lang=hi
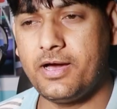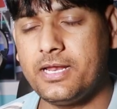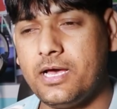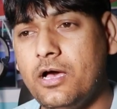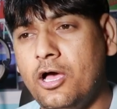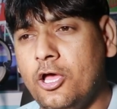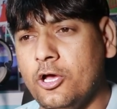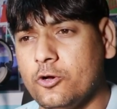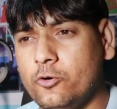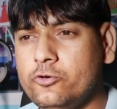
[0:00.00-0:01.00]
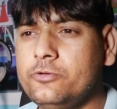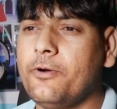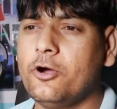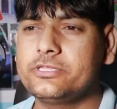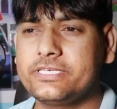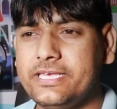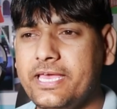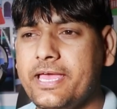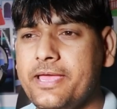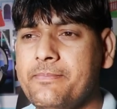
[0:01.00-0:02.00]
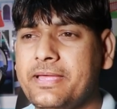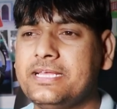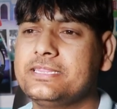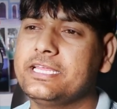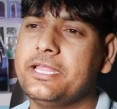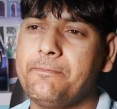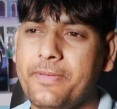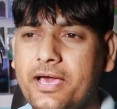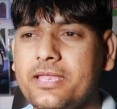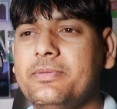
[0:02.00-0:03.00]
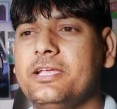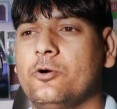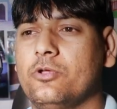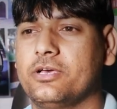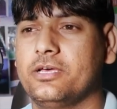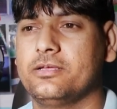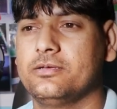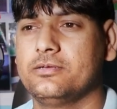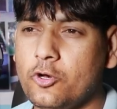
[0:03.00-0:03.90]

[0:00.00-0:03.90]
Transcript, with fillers: माना खून बहुत किए हैं मैंने तेरे प्यार में डोलकर